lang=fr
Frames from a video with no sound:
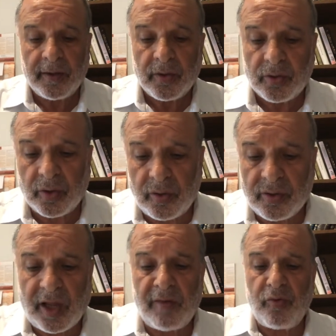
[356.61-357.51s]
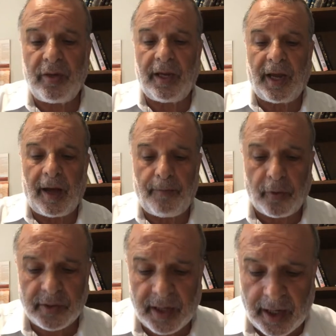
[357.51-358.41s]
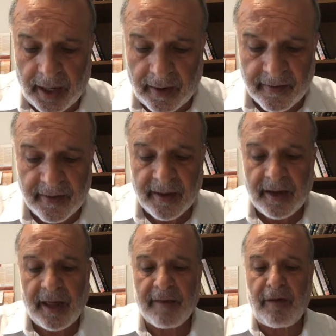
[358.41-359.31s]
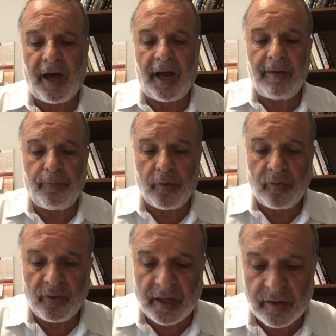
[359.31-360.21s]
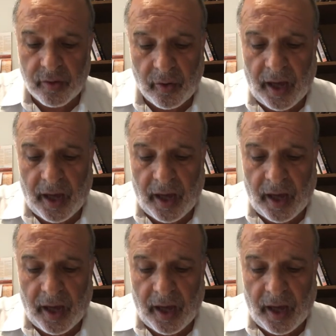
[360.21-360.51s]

Dans le Talmud, il est rapporté, la Gemara, elle pose une question.